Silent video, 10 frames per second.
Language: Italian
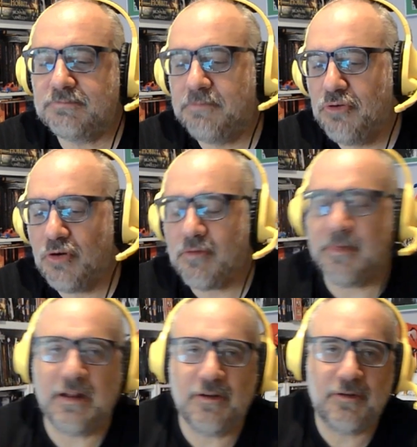più o
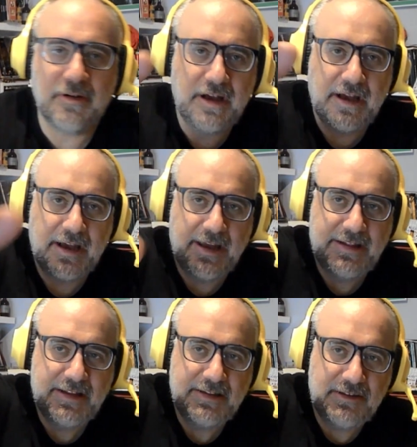meno è
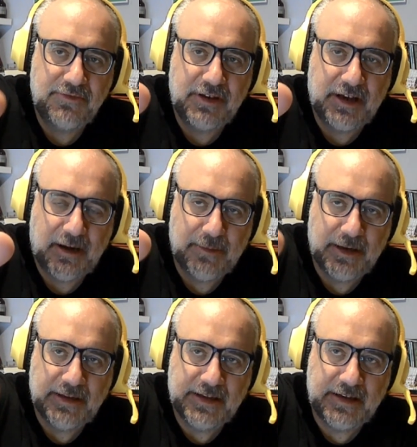
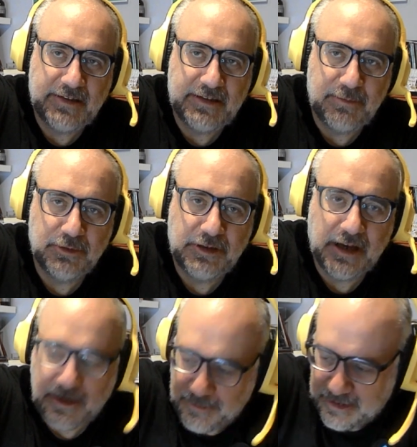identificabile dal tipo di
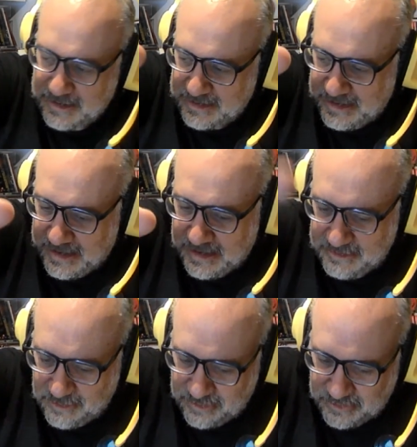arma che ha
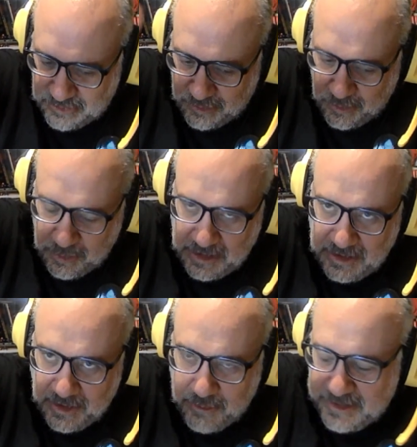addosso
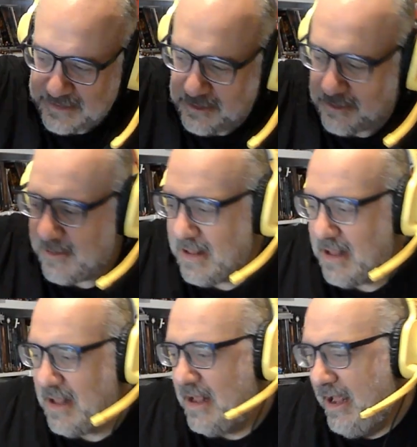quindi questo
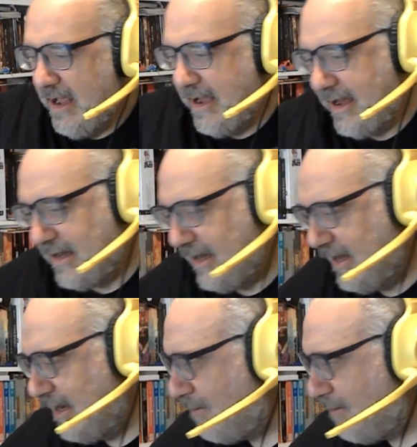è il